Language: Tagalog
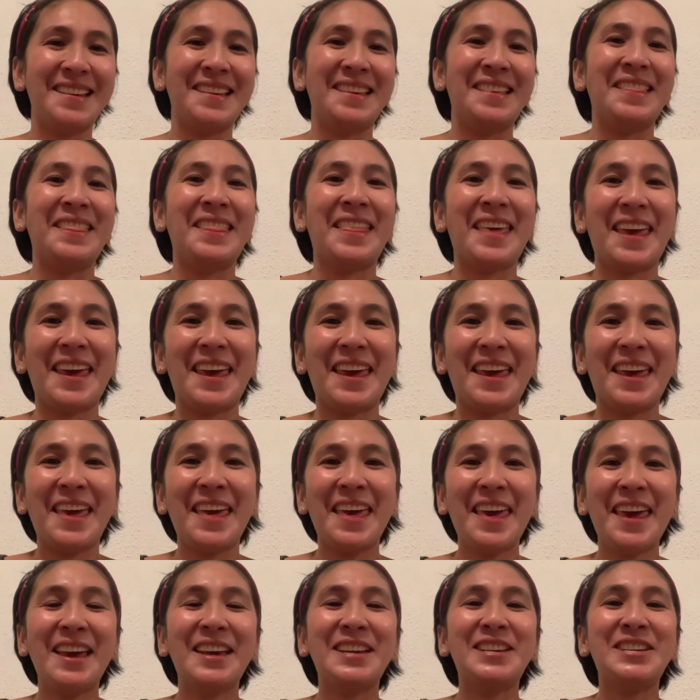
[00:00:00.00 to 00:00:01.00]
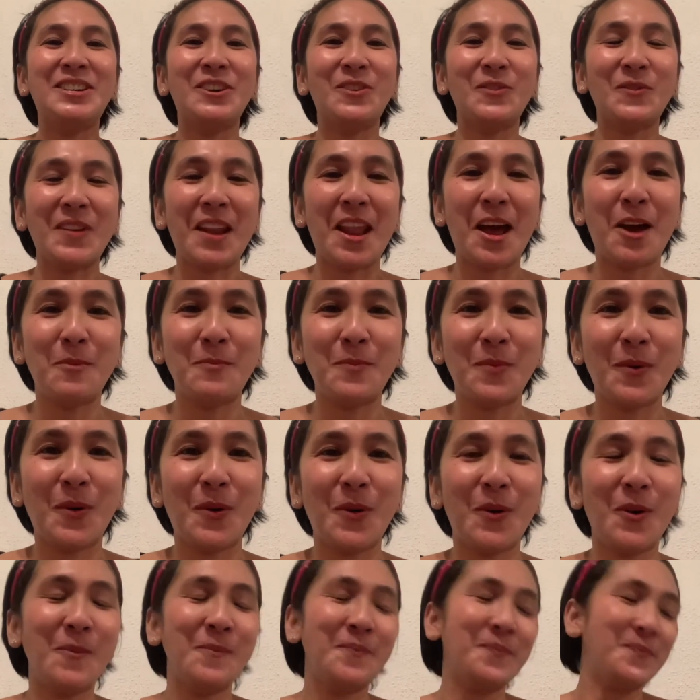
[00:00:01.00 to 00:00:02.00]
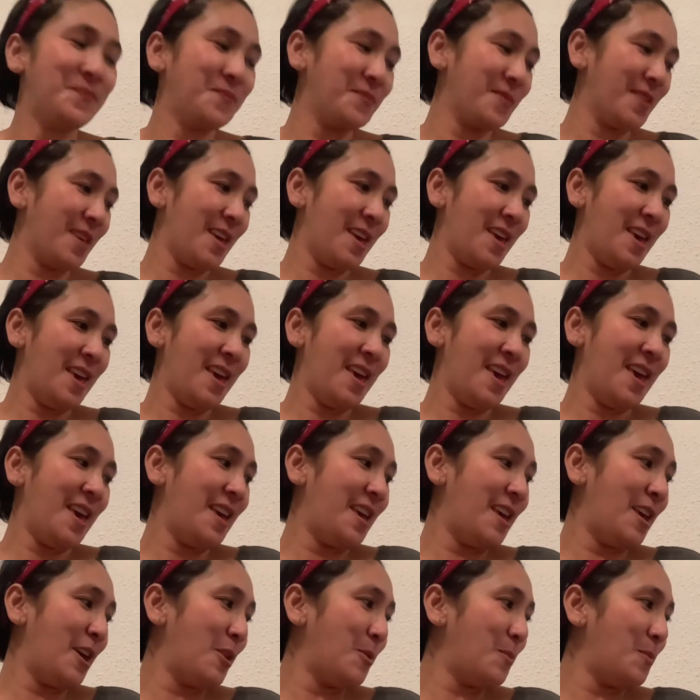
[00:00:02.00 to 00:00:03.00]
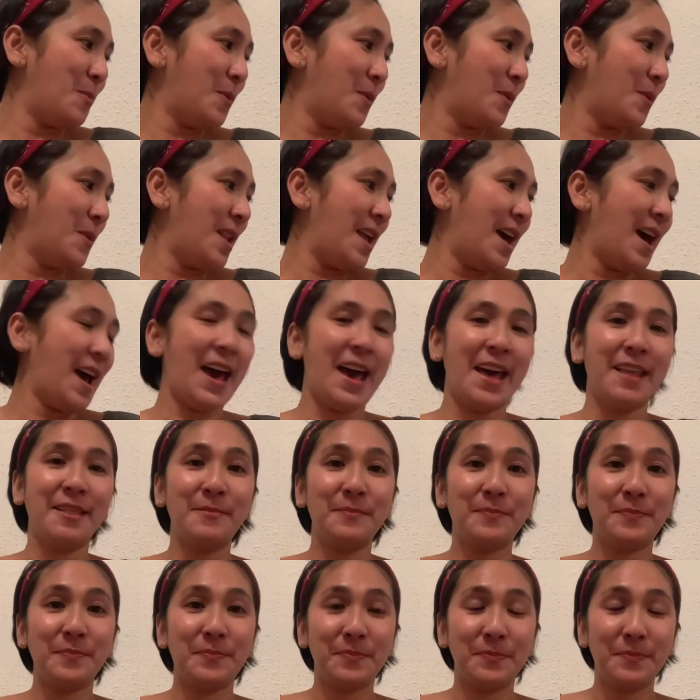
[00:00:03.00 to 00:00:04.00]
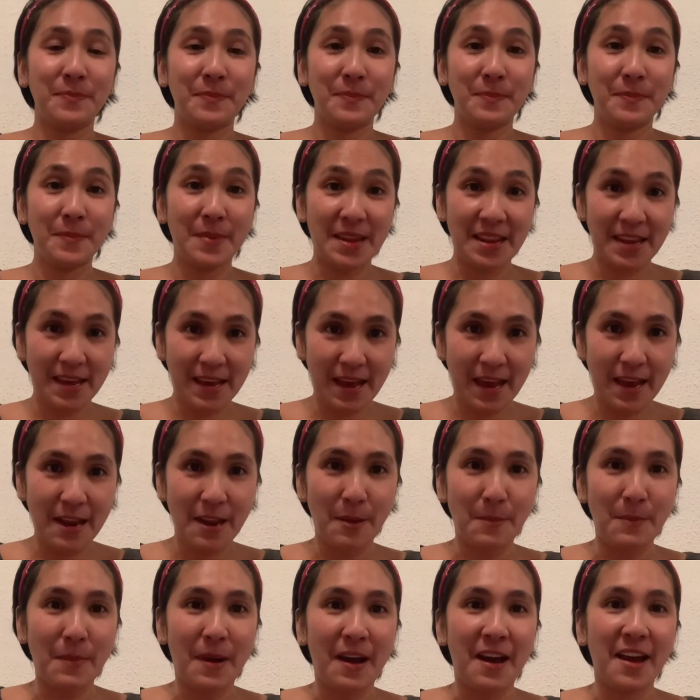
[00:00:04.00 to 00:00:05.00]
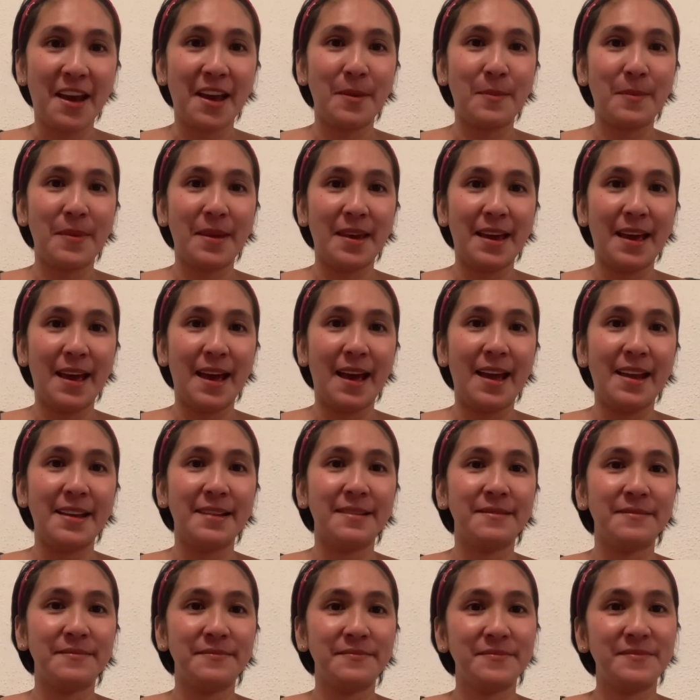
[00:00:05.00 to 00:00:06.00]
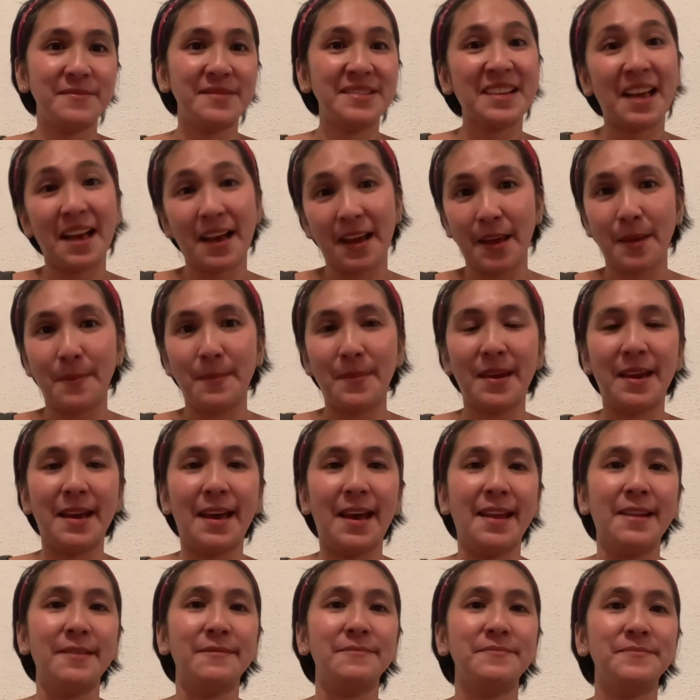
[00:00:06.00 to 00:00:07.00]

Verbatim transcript: Hindi, joke lang po. Yan po lahat binigay ng mga kaibigan. Isang kaibigan.